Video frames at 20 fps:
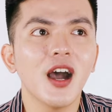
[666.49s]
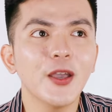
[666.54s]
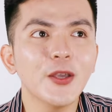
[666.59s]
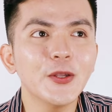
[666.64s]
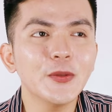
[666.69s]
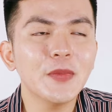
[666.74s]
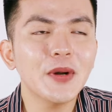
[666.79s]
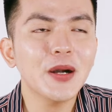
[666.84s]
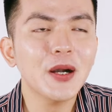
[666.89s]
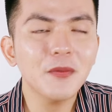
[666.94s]

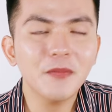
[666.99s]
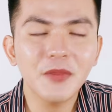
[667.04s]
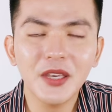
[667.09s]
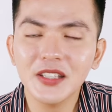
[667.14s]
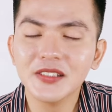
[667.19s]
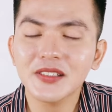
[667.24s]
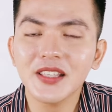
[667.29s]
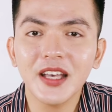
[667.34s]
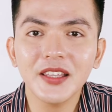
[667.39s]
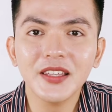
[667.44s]
Ayun mga
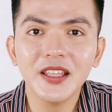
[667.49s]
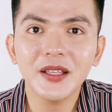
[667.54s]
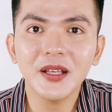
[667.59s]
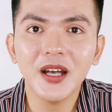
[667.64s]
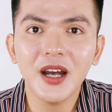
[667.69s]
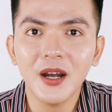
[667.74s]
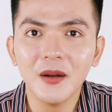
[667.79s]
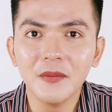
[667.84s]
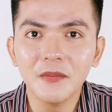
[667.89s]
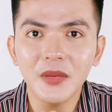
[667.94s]
best,
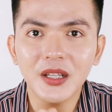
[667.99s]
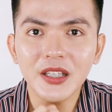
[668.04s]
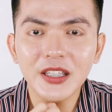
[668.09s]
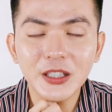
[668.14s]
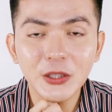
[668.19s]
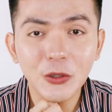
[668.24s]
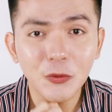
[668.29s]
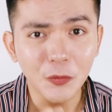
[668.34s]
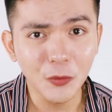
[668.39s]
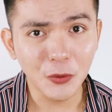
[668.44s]
sana um,
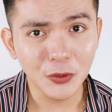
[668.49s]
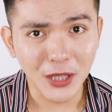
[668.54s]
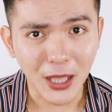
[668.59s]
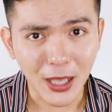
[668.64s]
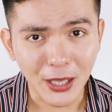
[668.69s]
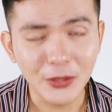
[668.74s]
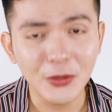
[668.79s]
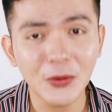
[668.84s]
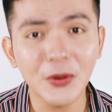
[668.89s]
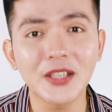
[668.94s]
malinaw po
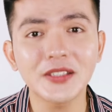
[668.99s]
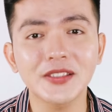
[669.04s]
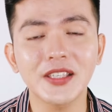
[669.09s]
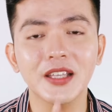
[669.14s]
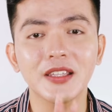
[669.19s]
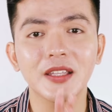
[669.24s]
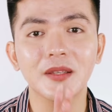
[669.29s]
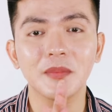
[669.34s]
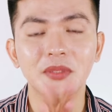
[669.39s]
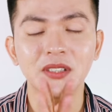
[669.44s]
tayo and
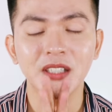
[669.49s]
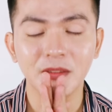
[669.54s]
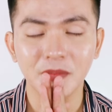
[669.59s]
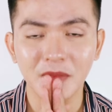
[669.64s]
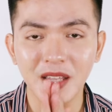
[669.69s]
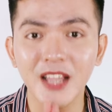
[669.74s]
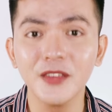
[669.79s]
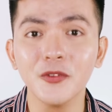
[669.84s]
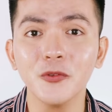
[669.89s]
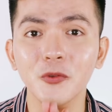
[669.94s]
sana
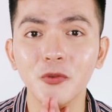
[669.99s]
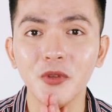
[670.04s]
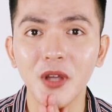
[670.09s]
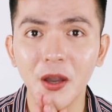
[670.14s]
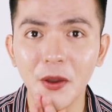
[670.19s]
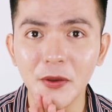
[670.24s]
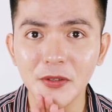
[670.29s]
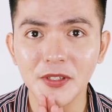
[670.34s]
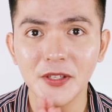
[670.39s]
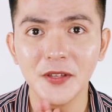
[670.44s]
may
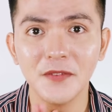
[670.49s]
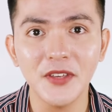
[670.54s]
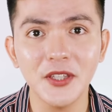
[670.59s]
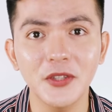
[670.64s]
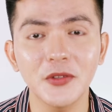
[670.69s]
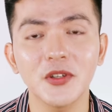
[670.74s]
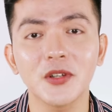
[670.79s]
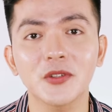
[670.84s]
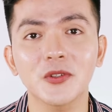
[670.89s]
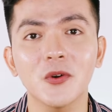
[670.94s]
natutunan kayo sa
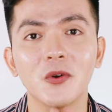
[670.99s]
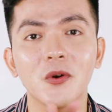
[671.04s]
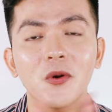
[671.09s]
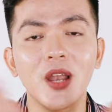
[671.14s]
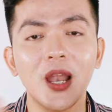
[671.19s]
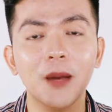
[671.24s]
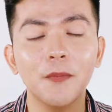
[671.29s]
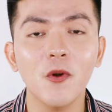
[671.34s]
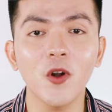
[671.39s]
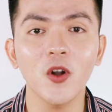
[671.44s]
video na
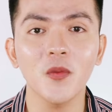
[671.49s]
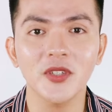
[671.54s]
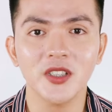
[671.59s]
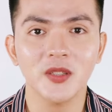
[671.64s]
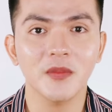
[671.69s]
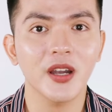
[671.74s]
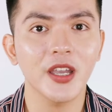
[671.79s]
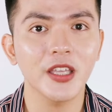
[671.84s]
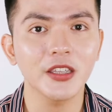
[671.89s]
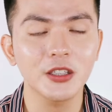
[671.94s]
to. Wala po ako
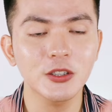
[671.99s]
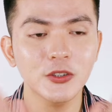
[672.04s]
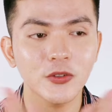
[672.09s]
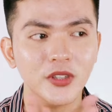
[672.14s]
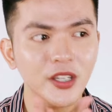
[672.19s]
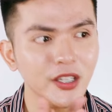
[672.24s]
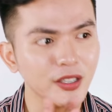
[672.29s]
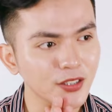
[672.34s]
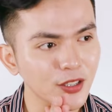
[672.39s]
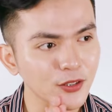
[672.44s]
masamang
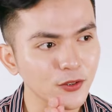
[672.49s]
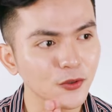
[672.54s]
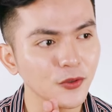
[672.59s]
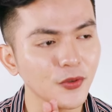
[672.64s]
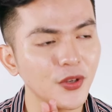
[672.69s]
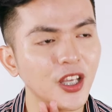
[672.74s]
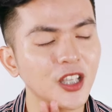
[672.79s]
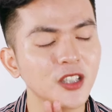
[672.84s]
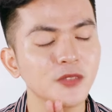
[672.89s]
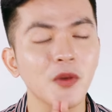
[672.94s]
intention. Ang
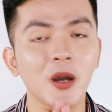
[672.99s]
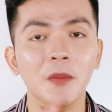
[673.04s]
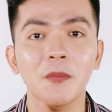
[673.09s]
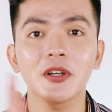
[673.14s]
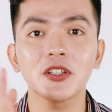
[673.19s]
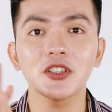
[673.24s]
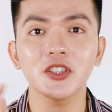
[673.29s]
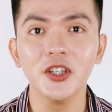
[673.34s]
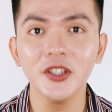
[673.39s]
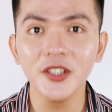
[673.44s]
intention ko lang is
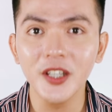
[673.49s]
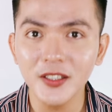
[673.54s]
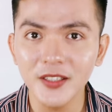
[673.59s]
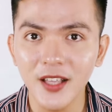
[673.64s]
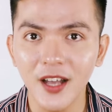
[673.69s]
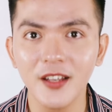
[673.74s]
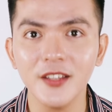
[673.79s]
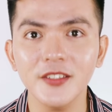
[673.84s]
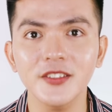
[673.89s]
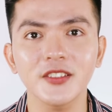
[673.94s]
makapag-share ng
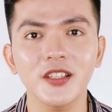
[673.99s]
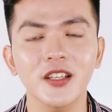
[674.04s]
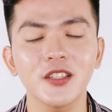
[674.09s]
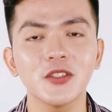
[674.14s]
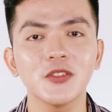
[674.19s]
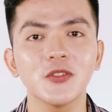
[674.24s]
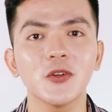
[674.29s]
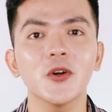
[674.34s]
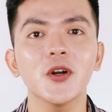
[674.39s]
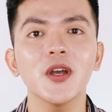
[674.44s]
knowledge sa
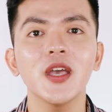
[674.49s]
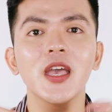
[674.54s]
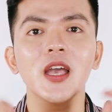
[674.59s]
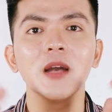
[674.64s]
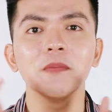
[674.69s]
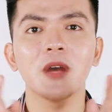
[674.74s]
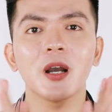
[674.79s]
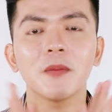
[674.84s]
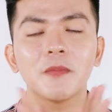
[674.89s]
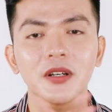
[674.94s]
inyo,
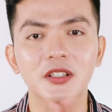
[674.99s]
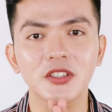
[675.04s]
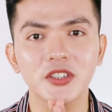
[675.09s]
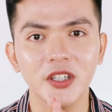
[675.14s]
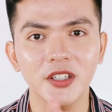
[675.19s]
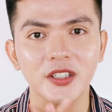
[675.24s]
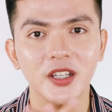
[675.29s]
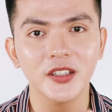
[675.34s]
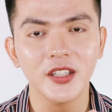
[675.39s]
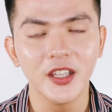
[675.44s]

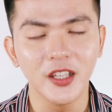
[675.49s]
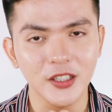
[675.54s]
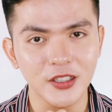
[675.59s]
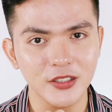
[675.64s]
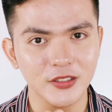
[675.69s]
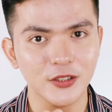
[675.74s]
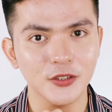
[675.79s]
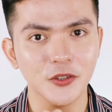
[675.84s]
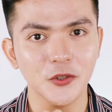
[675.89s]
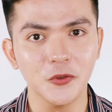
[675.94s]
makapag-share ng
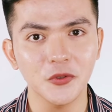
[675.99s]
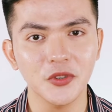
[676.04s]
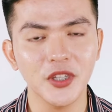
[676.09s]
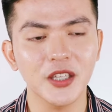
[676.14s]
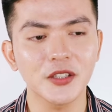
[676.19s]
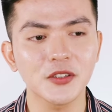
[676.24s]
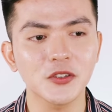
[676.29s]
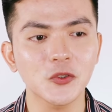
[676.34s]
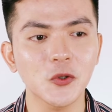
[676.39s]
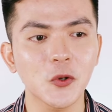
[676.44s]
na-research ko
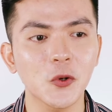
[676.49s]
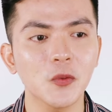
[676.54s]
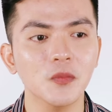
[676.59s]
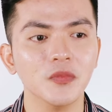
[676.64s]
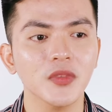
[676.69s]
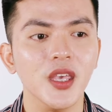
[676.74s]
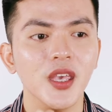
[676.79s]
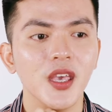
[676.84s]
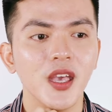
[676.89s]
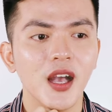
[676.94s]
din.
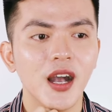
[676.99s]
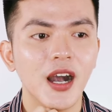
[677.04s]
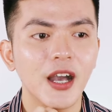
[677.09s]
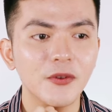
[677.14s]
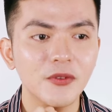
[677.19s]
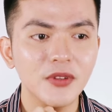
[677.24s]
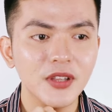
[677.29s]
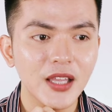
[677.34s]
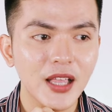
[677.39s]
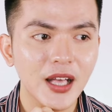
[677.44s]
So,
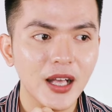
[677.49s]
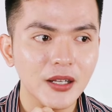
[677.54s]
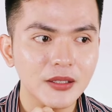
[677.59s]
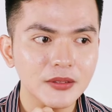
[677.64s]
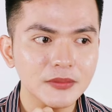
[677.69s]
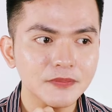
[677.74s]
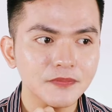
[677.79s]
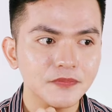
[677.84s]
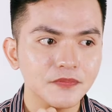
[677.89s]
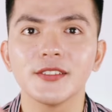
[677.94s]
ayun
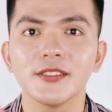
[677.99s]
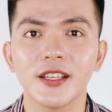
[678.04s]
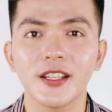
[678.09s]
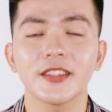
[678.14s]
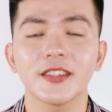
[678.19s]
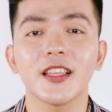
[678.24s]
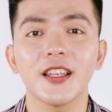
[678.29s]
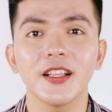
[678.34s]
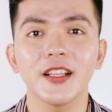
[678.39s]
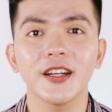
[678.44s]
lang.
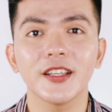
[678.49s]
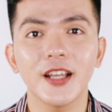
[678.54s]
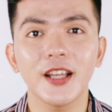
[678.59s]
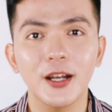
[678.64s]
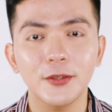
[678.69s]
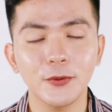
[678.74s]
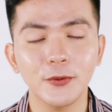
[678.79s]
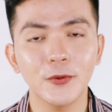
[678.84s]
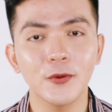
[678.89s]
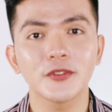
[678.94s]
Sana talaga
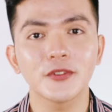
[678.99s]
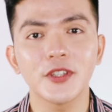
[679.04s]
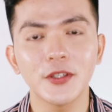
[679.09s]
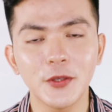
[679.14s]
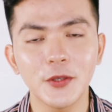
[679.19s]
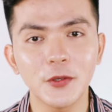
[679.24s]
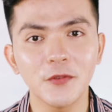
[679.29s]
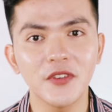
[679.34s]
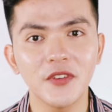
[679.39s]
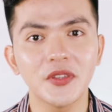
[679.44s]
nakatulong sa
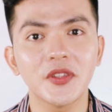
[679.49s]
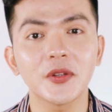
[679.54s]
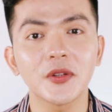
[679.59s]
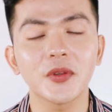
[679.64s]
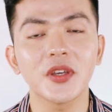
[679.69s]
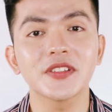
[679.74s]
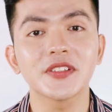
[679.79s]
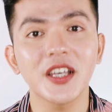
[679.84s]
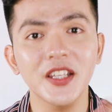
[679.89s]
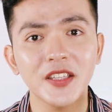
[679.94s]
inyo yung video
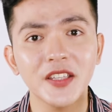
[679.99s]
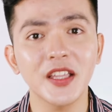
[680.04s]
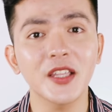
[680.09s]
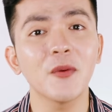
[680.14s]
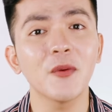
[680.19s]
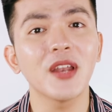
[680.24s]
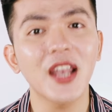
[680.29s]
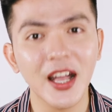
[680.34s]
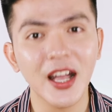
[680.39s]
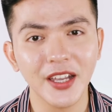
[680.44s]
na to and sana
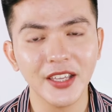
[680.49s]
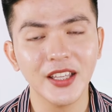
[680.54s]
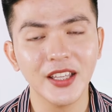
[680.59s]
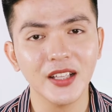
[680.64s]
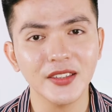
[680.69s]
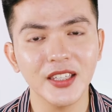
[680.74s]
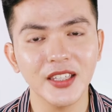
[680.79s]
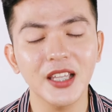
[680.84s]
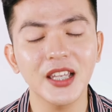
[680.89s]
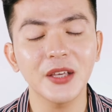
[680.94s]
naliwalagan,
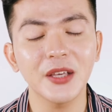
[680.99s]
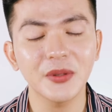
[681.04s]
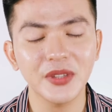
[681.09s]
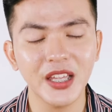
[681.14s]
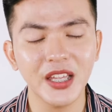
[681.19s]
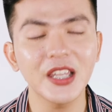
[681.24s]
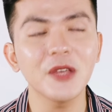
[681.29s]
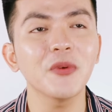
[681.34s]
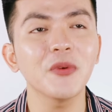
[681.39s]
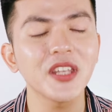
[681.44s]
na, nali,
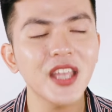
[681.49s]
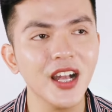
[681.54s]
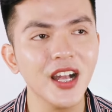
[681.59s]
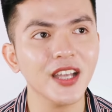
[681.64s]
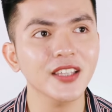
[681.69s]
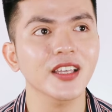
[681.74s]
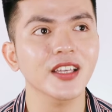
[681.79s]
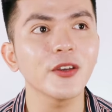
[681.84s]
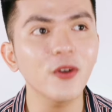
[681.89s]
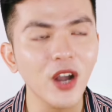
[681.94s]

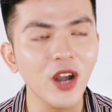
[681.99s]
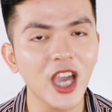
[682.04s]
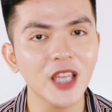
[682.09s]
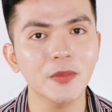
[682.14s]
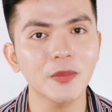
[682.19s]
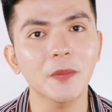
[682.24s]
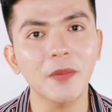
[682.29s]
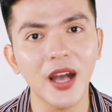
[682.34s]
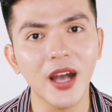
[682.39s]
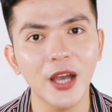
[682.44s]
naliwanagan kayo
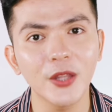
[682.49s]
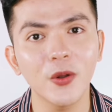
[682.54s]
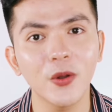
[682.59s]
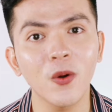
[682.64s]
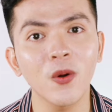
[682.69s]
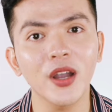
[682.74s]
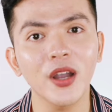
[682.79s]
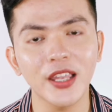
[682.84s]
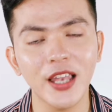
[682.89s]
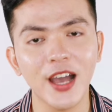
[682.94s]
kahit papaano
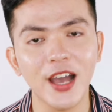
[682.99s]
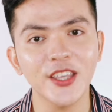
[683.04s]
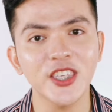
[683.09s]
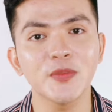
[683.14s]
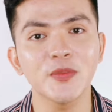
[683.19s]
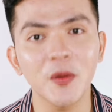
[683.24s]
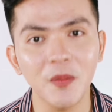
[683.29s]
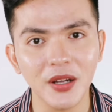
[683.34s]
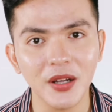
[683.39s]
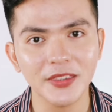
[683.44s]
kung kailangan
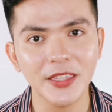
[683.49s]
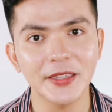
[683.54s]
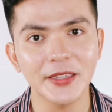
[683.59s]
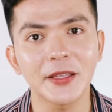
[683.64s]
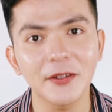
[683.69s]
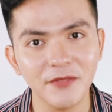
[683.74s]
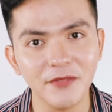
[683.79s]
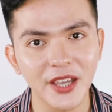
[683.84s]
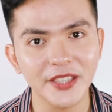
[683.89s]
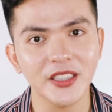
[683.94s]
nyo bang
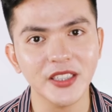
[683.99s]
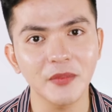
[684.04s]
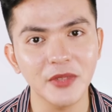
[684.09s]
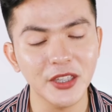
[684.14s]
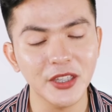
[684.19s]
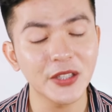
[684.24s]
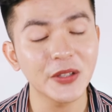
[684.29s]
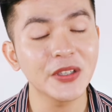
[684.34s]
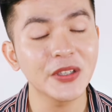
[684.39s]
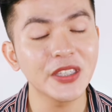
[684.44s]
mag-take ng
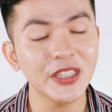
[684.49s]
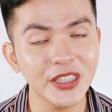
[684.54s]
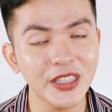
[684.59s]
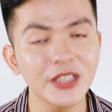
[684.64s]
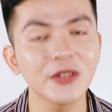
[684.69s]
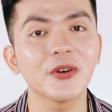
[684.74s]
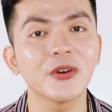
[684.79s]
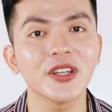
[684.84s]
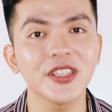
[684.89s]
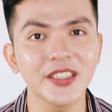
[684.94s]
vitamin
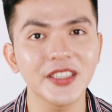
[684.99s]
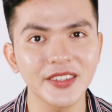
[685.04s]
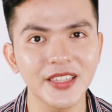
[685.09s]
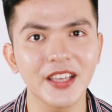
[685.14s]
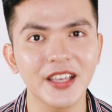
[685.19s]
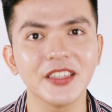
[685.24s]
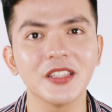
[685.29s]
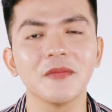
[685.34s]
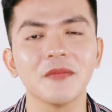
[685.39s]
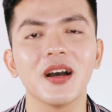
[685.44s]
E or
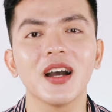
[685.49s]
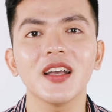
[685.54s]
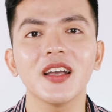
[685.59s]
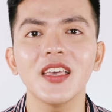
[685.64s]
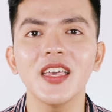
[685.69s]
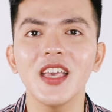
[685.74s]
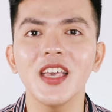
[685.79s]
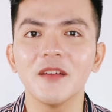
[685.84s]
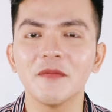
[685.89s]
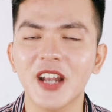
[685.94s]
hindi, ba? Diba?
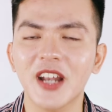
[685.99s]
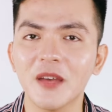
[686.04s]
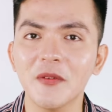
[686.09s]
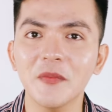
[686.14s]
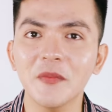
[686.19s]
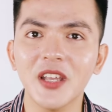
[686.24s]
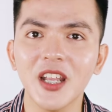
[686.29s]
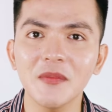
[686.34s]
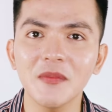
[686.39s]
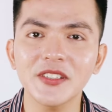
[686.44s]

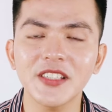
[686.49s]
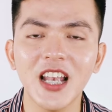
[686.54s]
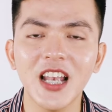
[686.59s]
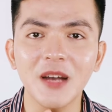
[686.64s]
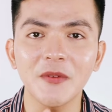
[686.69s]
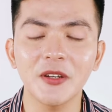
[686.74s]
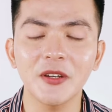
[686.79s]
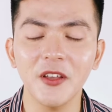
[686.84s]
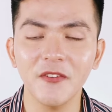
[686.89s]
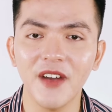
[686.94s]
Maraming maraming
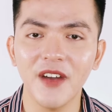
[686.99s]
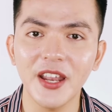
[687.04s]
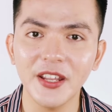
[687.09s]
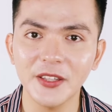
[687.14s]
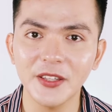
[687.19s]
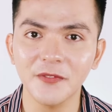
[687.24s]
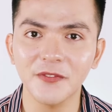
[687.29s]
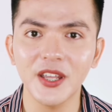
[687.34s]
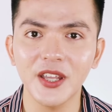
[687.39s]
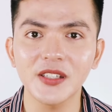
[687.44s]
salamat my
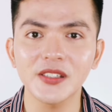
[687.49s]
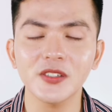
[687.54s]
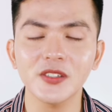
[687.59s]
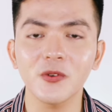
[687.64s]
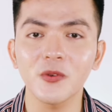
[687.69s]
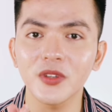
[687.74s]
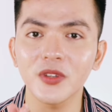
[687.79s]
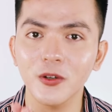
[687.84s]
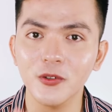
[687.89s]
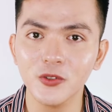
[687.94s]
vanity friends.
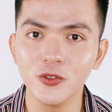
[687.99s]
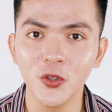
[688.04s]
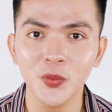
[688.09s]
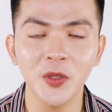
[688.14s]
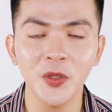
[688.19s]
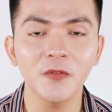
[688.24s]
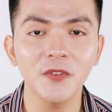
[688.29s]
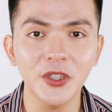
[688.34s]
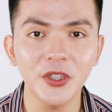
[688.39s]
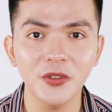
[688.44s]
Kung
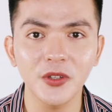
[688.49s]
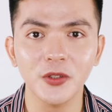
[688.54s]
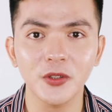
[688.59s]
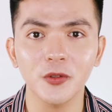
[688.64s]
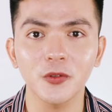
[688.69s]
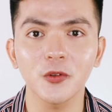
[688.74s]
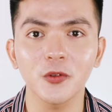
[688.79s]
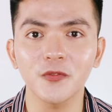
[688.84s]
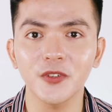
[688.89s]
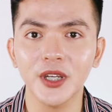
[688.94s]
nagustuhan mo yung video na
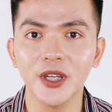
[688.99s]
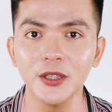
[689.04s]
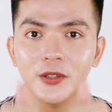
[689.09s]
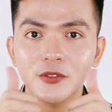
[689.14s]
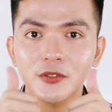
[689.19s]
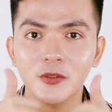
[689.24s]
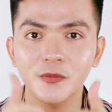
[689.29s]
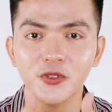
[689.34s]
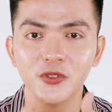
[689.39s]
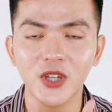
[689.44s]
to, don't forget
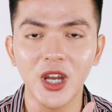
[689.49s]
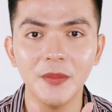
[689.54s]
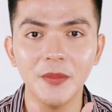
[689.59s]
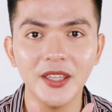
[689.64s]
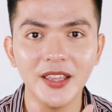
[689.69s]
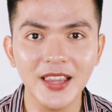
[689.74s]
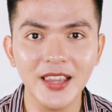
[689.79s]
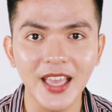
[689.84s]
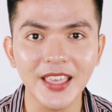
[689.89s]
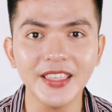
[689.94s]
to
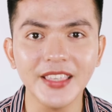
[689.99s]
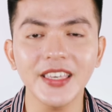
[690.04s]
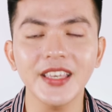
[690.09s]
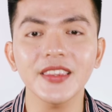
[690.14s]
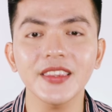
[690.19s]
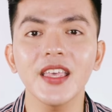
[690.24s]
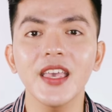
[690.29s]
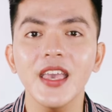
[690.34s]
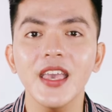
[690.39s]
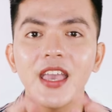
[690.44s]
subscribe and like
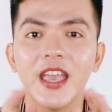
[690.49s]
it.